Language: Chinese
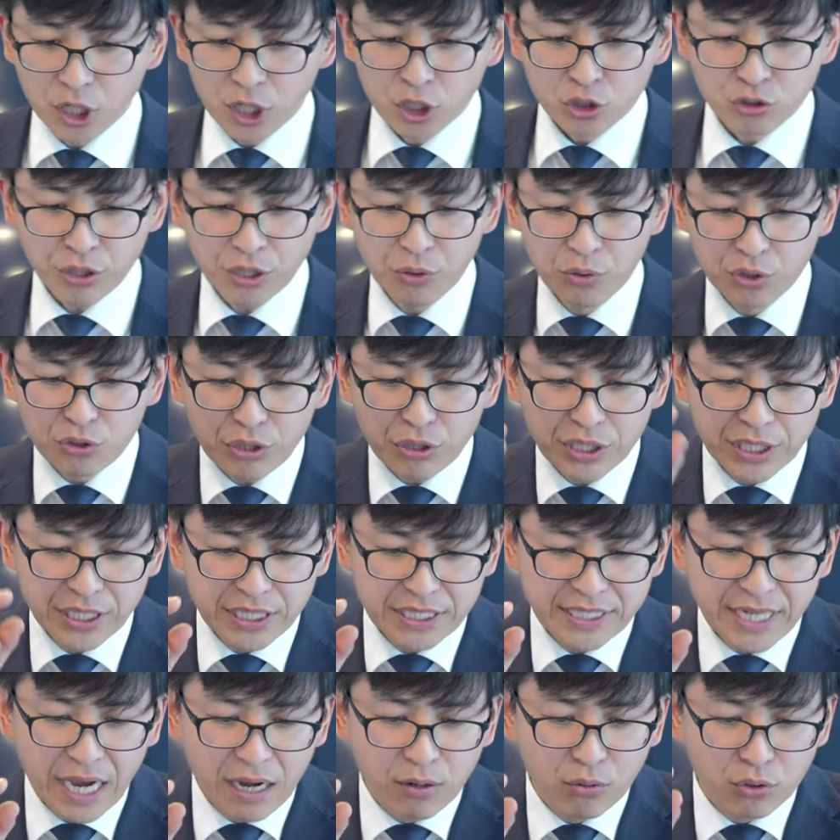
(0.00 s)
所以我对他
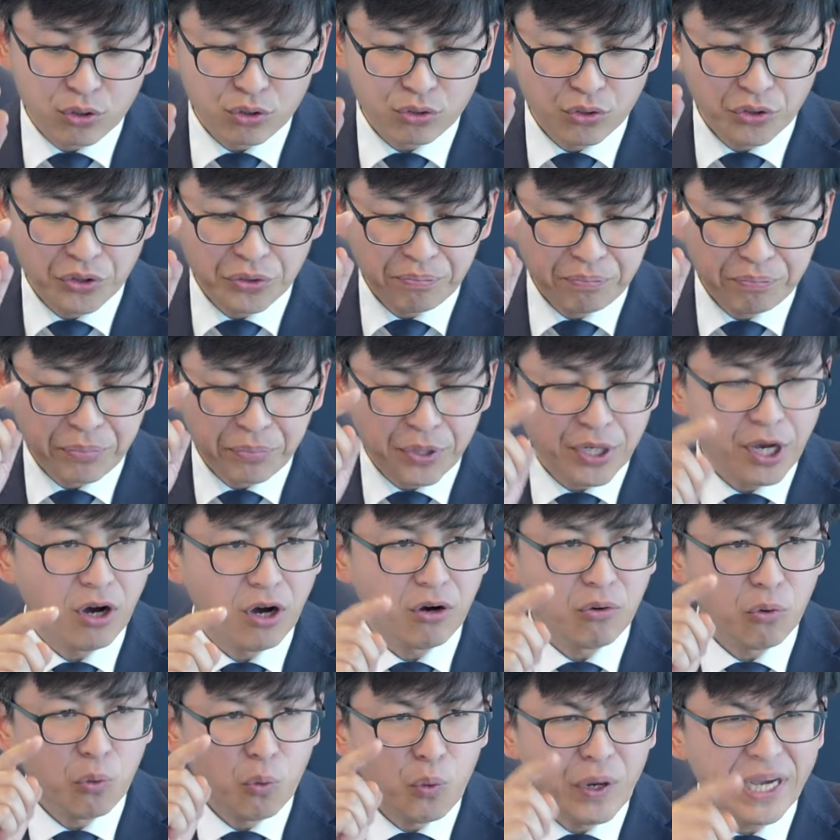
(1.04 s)
讲，我说不
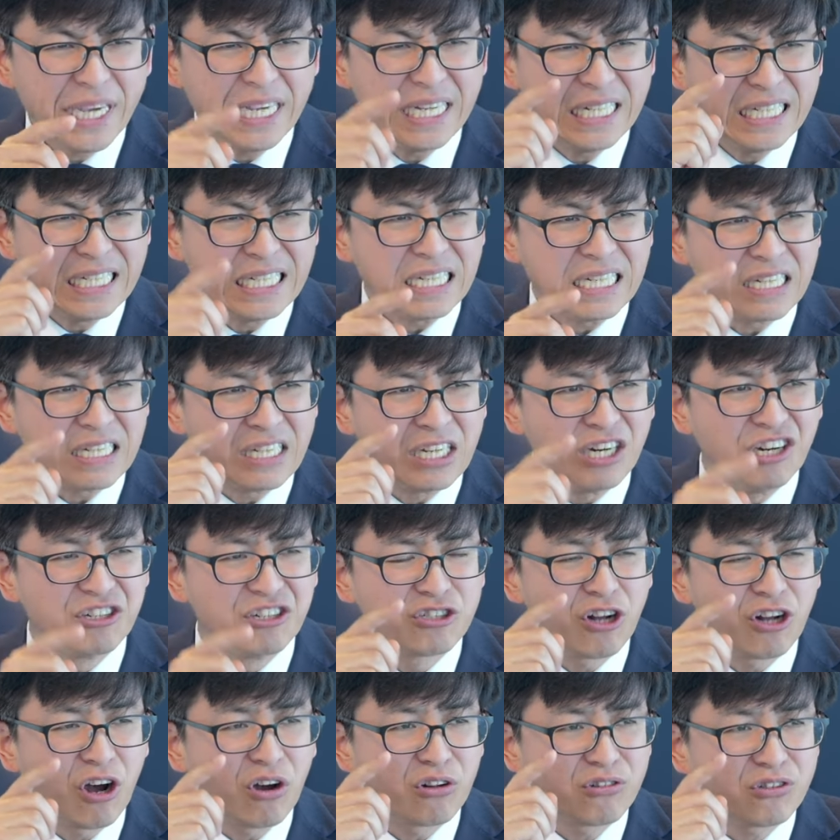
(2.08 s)
要为你
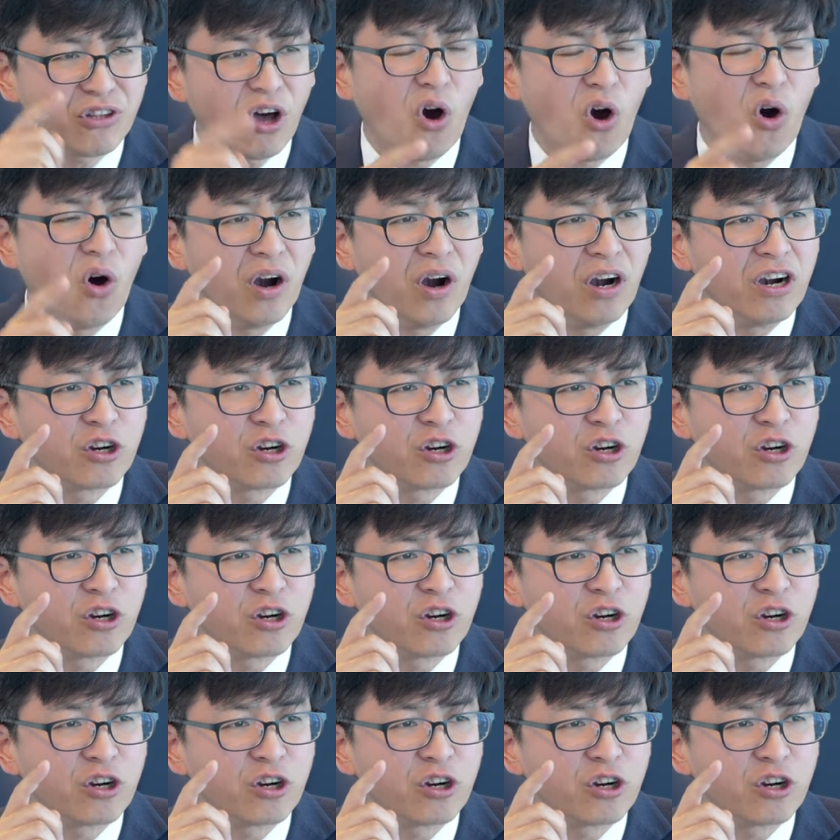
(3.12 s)
得着道